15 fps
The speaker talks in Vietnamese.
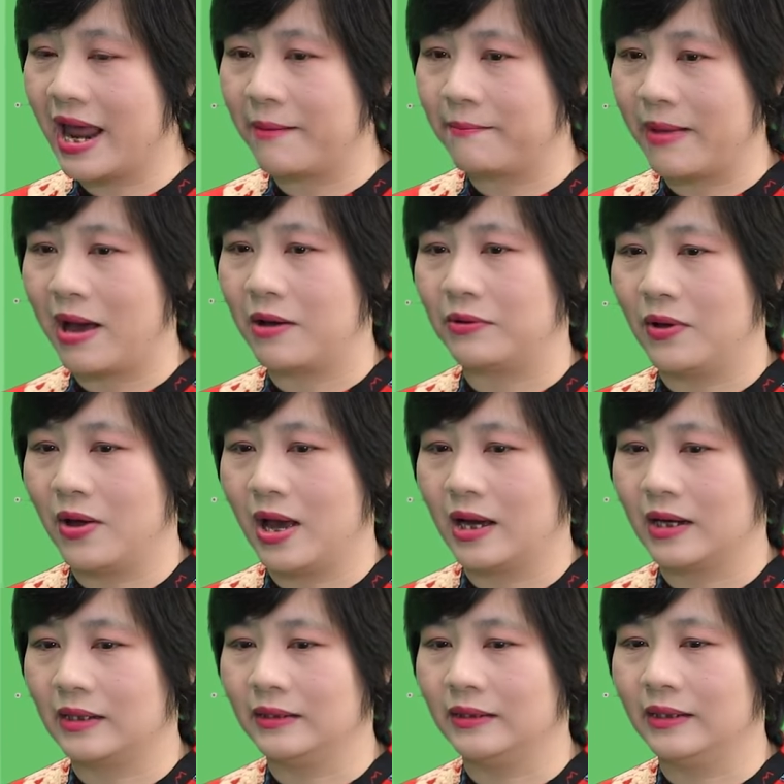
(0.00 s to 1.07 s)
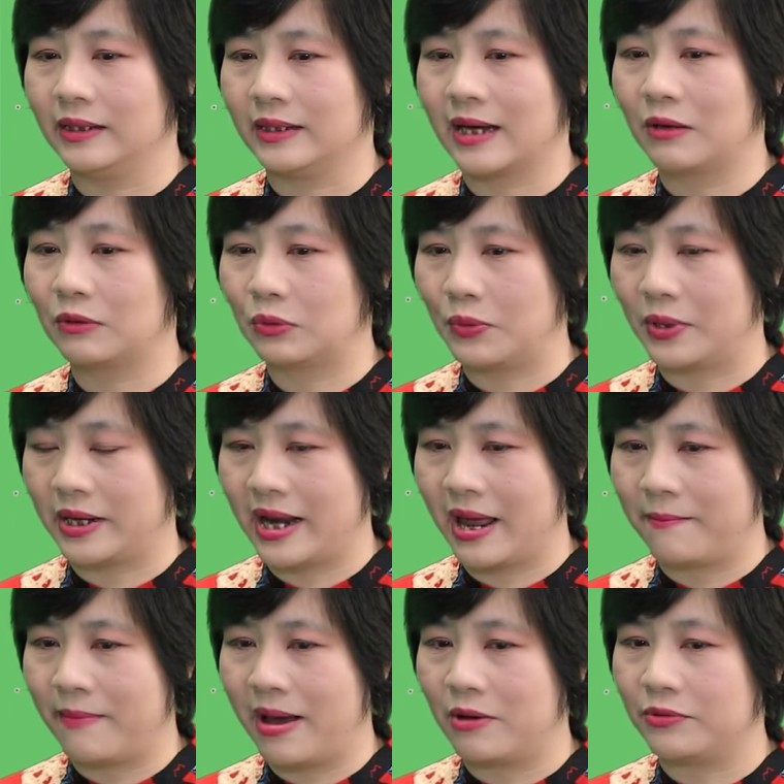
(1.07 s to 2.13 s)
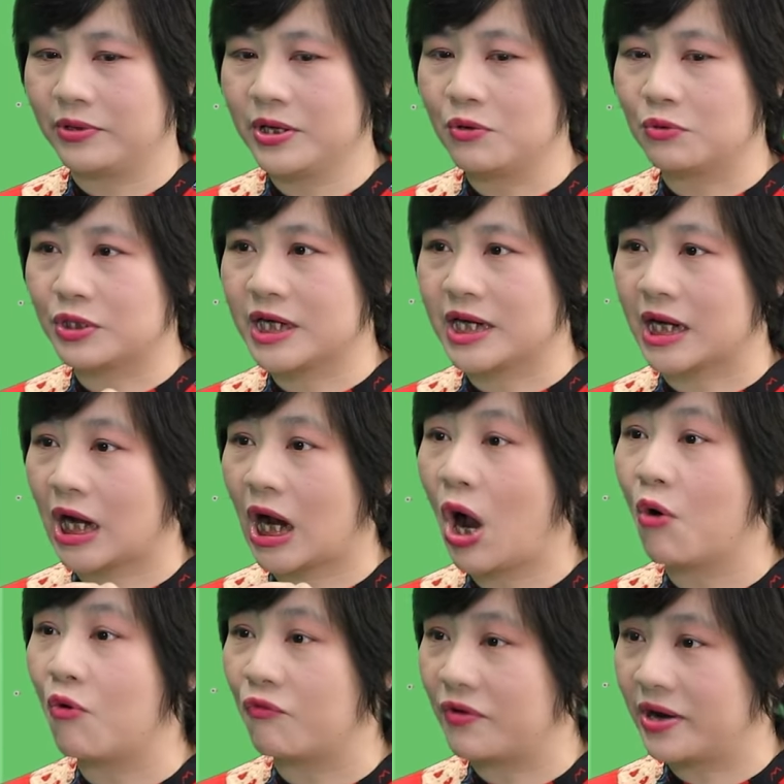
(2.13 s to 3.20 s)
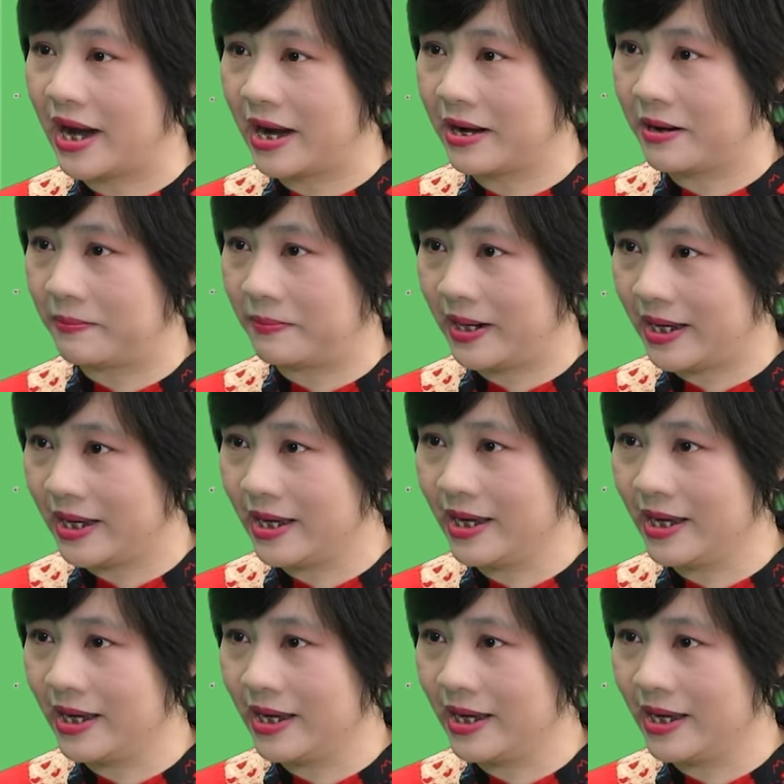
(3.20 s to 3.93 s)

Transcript: đảm bảo người cao tuổi đảm bảo điều chỉnh khẩu phần ăn hợp lý